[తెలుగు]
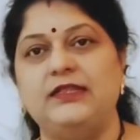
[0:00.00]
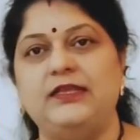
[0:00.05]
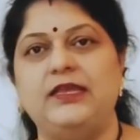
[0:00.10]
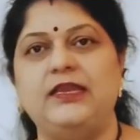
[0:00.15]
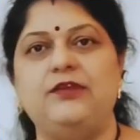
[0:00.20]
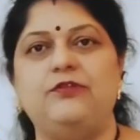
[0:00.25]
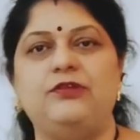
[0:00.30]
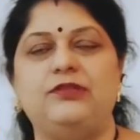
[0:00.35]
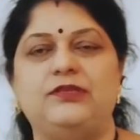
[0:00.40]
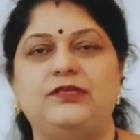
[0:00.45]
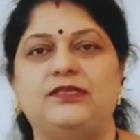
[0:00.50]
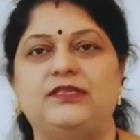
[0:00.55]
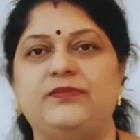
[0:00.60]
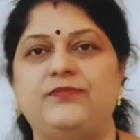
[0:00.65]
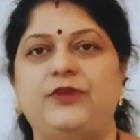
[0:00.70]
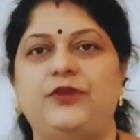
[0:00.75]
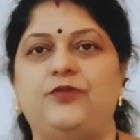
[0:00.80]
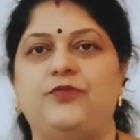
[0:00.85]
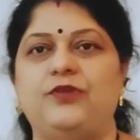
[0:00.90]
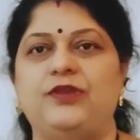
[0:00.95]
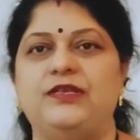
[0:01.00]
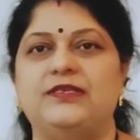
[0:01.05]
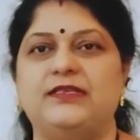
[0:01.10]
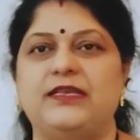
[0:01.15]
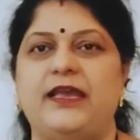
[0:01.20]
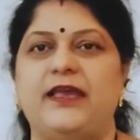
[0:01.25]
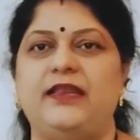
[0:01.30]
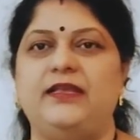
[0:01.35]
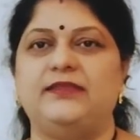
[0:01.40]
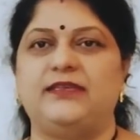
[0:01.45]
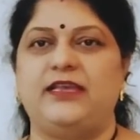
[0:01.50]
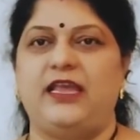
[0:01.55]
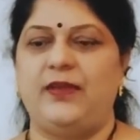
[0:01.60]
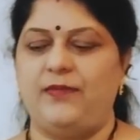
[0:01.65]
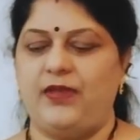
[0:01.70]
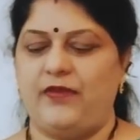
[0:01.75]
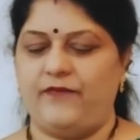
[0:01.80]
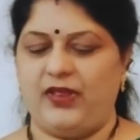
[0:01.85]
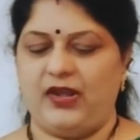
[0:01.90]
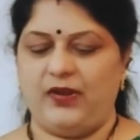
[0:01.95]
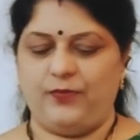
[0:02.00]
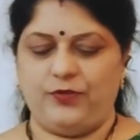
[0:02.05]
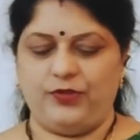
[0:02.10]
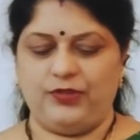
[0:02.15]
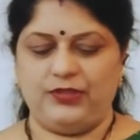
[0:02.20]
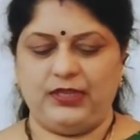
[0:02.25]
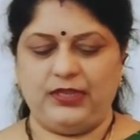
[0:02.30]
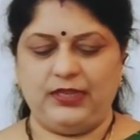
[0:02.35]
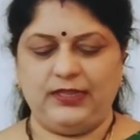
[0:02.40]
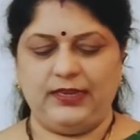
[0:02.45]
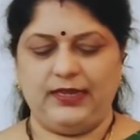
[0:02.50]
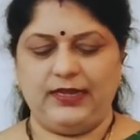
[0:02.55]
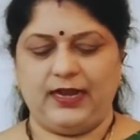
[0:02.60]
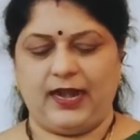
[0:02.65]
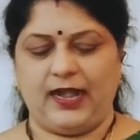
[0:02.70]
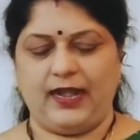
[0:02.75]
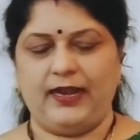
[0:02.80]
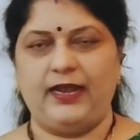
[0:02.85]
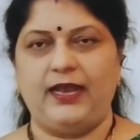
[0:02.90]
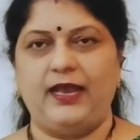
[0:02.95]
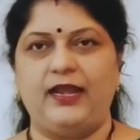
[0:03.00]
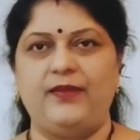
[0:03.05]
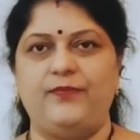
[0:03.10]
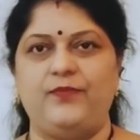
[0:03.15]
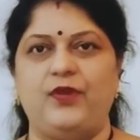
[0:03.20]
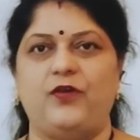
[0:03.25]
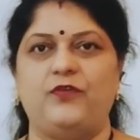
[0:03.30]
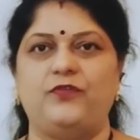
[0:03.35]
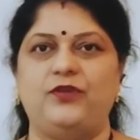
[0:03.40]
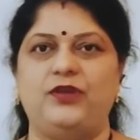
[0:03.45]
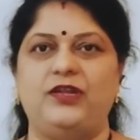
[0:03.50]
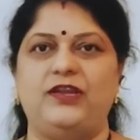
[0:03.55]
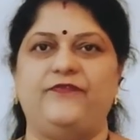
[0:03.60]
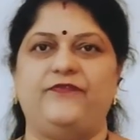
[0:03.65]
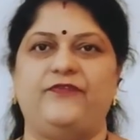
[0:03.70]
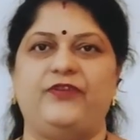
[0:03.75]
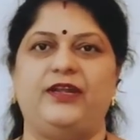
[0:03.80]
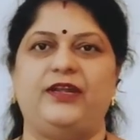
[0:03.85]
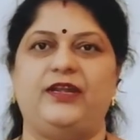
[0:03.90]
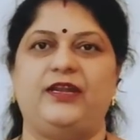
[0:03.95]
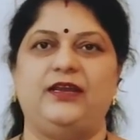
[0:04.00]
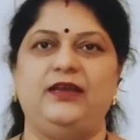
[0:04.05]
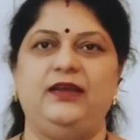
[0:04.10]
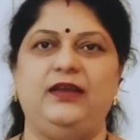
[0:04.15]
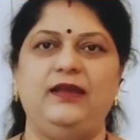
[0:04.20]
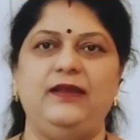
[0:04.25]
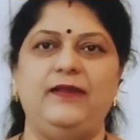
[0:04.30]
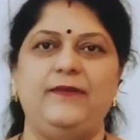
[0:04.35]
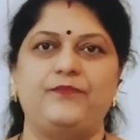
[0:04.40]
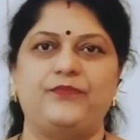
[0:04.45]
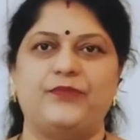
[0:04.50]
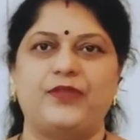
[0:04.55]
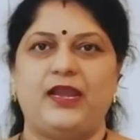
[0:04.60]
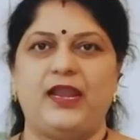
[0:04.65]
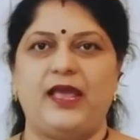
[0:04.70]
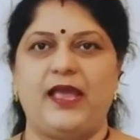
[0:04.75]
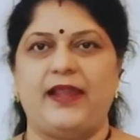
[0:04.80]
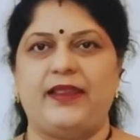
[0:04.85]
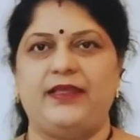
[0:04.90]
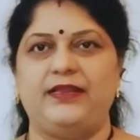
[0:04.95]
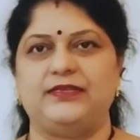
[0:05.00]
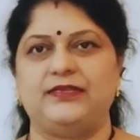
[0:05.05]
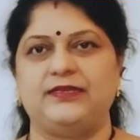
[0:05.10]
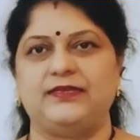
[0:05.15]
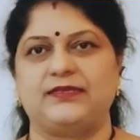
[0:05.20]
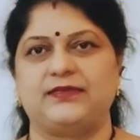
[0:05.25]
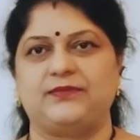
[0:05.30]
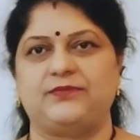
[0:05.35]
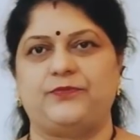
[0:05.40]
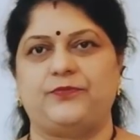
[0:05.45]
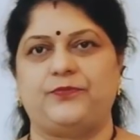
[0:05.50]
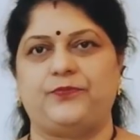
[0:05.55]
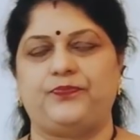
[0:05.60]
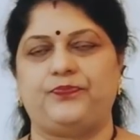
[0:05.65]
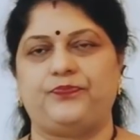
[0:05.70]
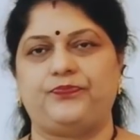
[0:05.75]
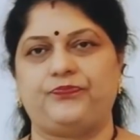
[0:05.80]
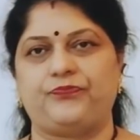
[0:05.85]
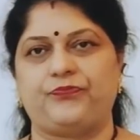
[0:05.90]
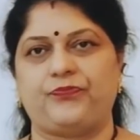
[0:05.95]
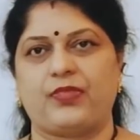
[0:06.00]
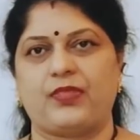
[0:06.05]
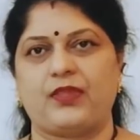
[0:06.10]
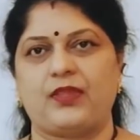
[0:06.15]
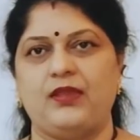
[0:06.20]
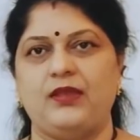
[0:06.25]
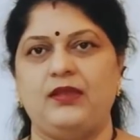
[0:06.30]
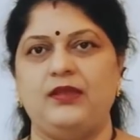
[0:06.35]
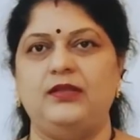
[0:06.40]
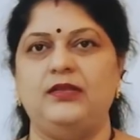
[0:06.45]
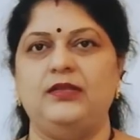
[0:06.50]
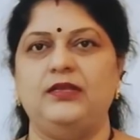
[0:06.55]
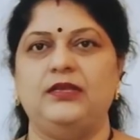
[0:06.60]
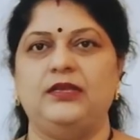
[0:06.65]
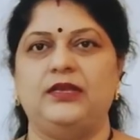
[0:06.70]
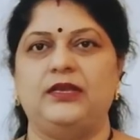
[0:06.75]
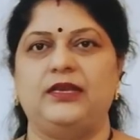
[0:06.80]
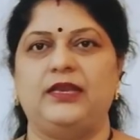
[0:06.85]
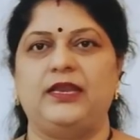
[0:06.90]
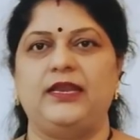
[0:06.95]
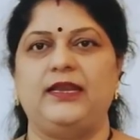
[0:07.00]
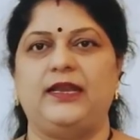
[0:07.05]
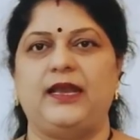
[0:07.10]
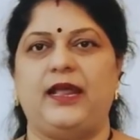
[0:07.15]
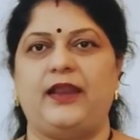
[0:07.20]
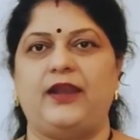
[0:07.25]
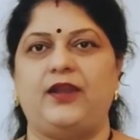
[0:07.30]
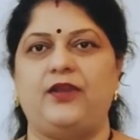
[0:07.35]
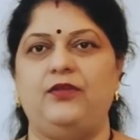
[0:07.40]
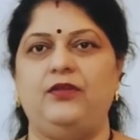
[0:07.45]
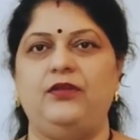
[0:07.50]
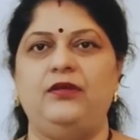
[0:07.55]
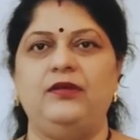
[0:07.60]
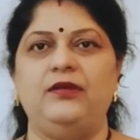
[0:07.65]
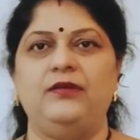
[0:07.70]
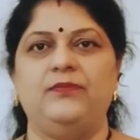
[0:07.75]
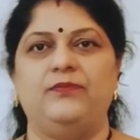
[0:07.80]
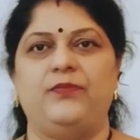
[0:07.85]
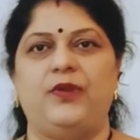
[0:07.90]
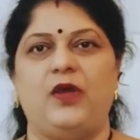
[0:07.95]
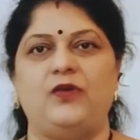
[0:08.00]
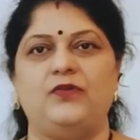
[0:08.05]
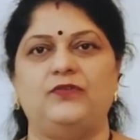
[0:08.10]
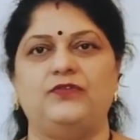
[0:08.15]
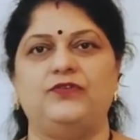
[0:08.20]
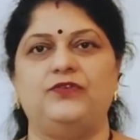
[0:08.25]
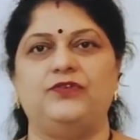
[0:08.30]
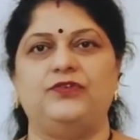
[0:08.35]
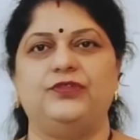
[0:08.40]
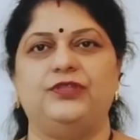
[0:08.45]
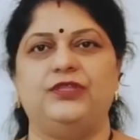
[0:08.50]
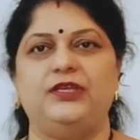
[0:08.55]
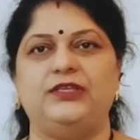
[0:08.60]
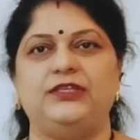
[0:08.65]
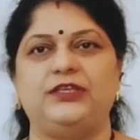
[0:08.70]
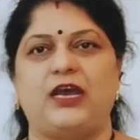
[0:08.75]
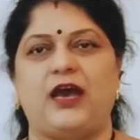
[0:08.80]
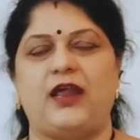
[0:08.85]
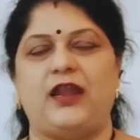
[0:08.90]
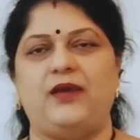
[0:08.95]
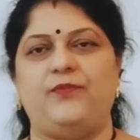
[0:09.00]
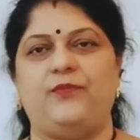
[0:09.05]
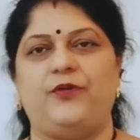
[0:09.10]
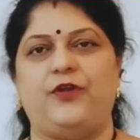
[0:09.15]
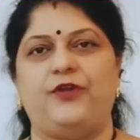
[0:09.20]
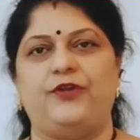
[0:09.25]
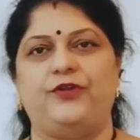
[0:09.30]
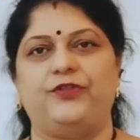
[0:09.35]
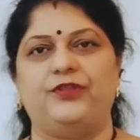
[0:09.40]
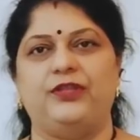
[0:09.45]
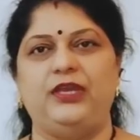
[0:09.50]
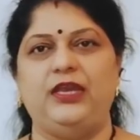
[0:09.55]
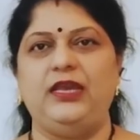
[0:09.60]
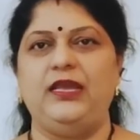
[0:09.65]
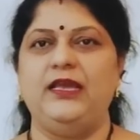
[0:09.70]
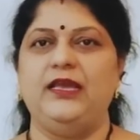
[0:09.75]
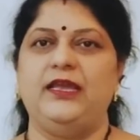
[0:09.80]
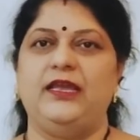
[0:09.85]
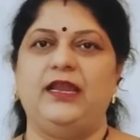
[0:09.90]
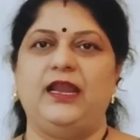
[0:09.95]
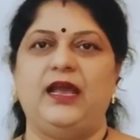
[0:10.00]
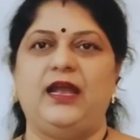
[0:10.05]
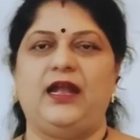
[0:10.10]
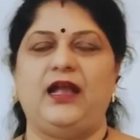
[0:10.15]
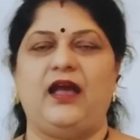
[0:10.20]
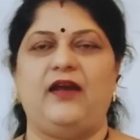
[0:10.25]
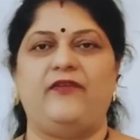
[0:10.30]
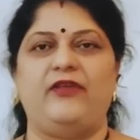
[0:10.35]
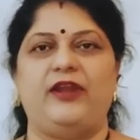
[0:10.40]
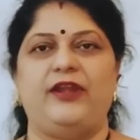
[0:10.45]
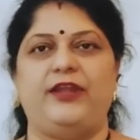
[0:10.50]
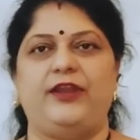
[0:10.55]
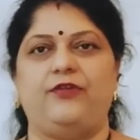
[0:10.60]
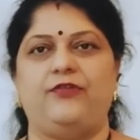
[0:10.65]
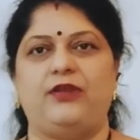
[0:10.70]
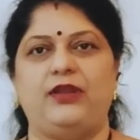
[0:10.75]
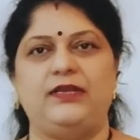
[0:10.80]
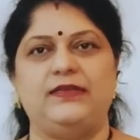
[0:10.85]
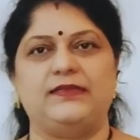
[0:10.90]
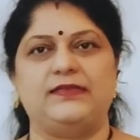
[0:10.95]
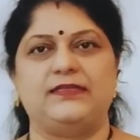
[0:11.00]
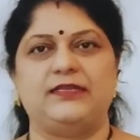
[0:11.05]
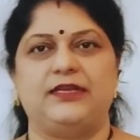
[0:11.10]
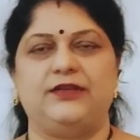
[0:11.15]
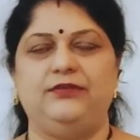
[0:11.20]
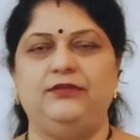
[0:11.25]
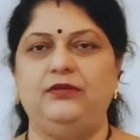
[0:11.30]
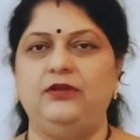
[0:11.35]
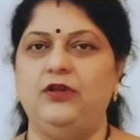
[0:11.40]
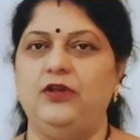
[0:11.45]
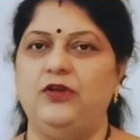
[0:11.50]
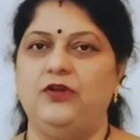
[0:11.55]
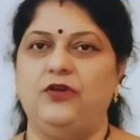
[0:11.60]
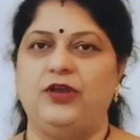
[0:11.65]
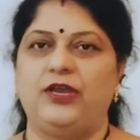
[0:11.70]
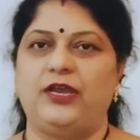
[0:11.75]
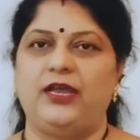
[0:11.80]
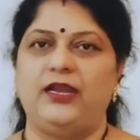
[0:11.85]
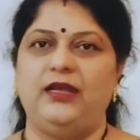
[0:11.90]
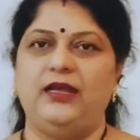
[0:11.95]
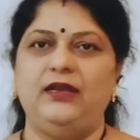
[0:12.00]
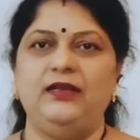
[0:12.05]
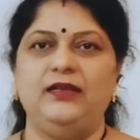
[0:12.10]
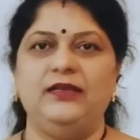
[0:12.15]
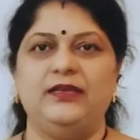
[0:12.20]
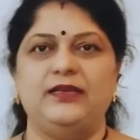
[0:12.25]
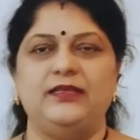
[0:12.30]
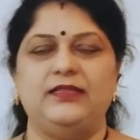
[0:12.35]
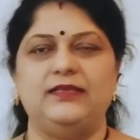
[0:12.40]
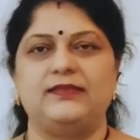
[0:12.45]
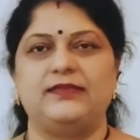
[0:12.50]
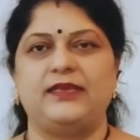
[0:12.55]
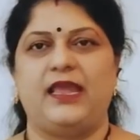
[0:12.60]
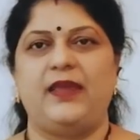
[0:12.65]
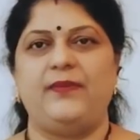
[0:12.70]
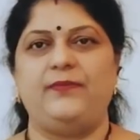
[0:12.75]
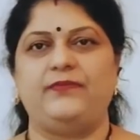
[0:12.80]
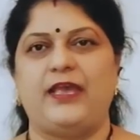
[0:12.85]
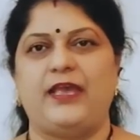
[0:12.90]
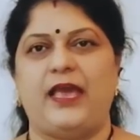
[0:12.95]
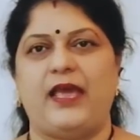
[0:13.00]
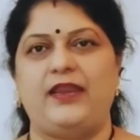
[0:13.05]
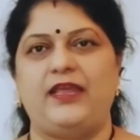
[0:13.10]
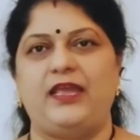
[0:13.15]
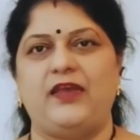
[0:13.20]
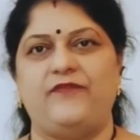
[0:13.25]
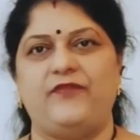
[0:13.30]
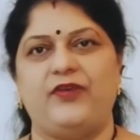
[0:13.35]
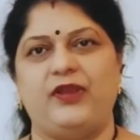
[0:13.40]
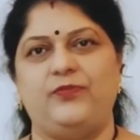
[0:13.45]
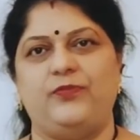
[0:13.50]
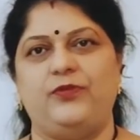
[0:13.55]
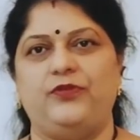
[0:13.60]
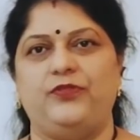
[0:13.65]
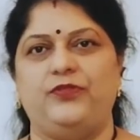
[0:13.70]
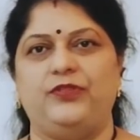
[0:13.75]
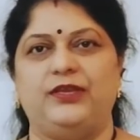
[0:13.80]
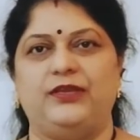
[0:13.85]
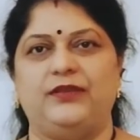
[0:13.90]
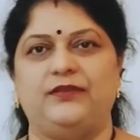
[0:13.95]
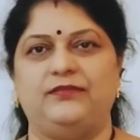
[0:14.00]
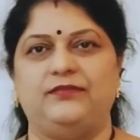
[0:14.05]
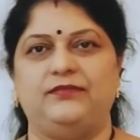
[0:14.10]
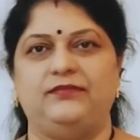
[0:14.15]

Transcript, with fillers: దీనికి వచ్చేసి మీకు ఈ శారీ సేమ్ అవైలబుల్ ఉంది దీని కలంకారీ బ్లౌజ్లో డిఫరెంట్గా ఇలా అరేంజ్ చేసాం గ్రీన్ కలర్లో బ్లౌజ్ ఉంటుంది చాలా బాగుంటుంది ఇలా కావాలంటే కూడా ఇస్తారు ఓకేనా ఇది సేమ్ శారీ అవైలబుల్ ఉంది